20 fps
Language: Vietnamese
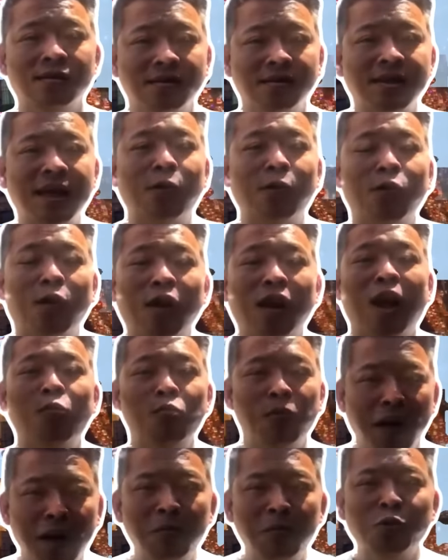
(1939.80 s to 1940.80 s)
Sau đó là
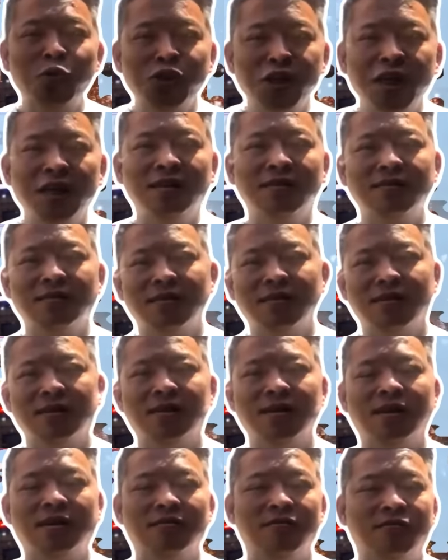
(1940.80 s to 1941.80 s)
ông Putin
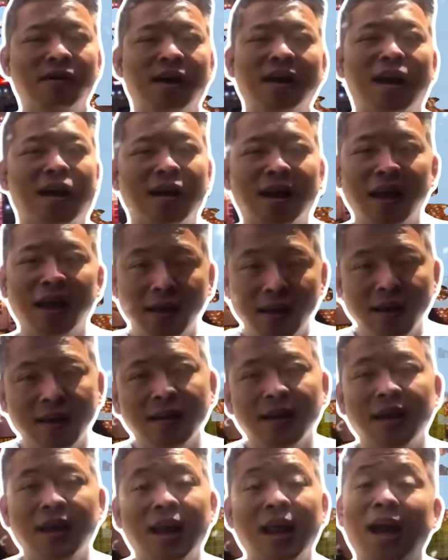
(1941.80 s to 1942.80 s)
và gần đây nhất
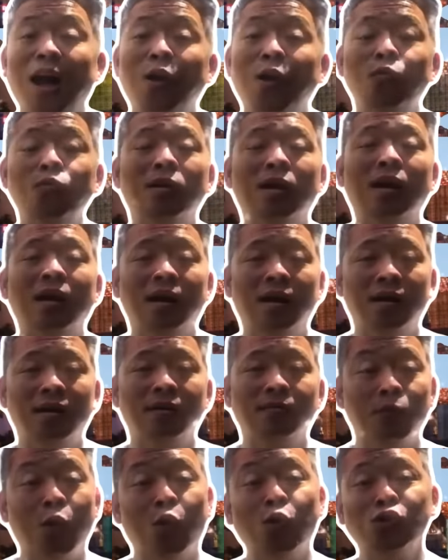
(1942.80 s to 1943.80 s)
thì là ông
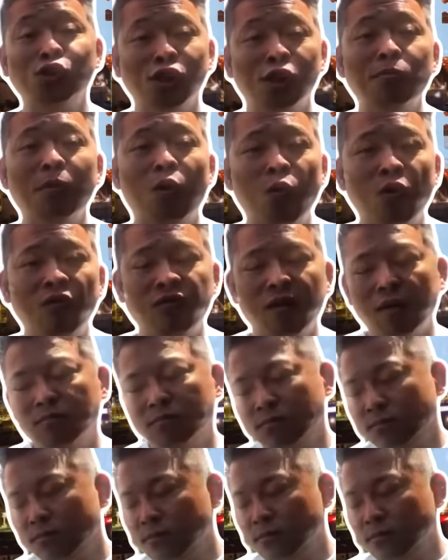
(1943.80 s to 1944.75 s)
uh, Bộ trưởng Bộ Quốc phòng.